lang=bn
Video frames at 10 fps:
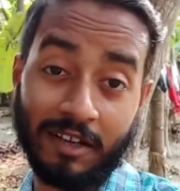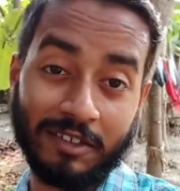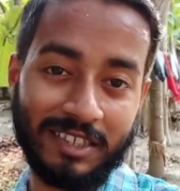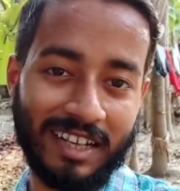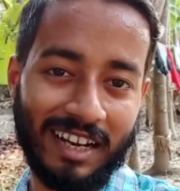দেখা
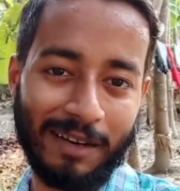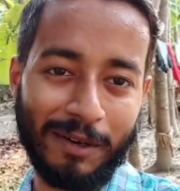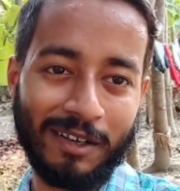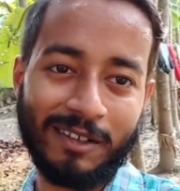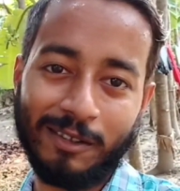হচ্ছে কাল
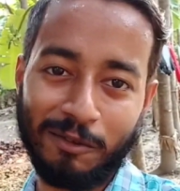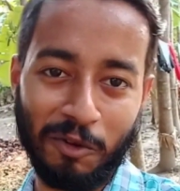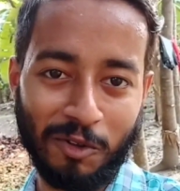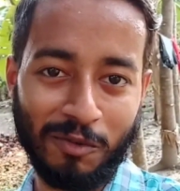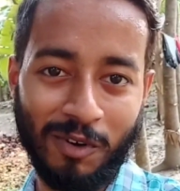আবার
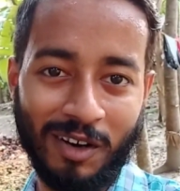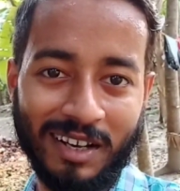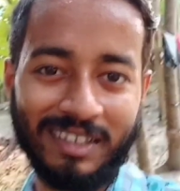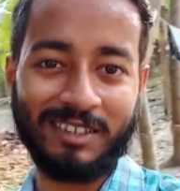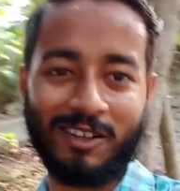নতুন
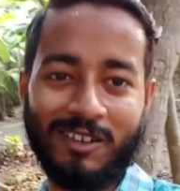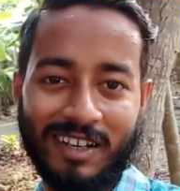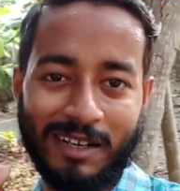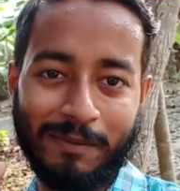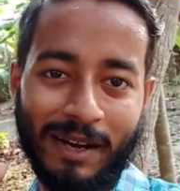ব্লগে চলো
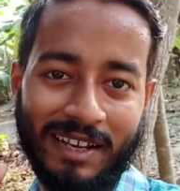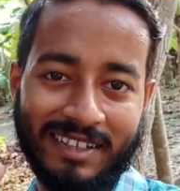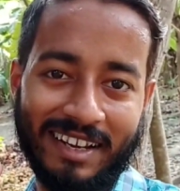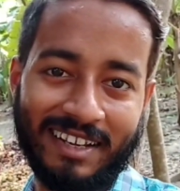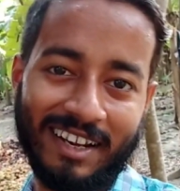টাটা বাই
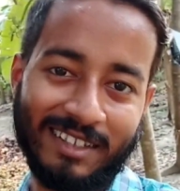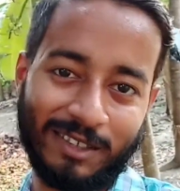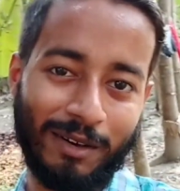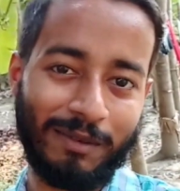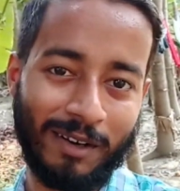টেক কেয়ার
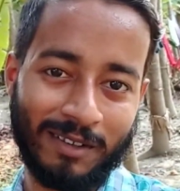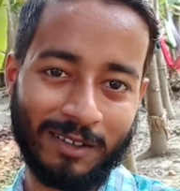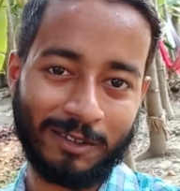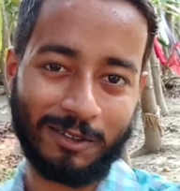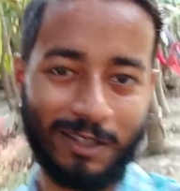সবাই ভালো
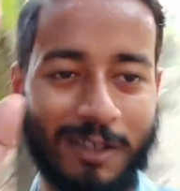থেকো সুস্থ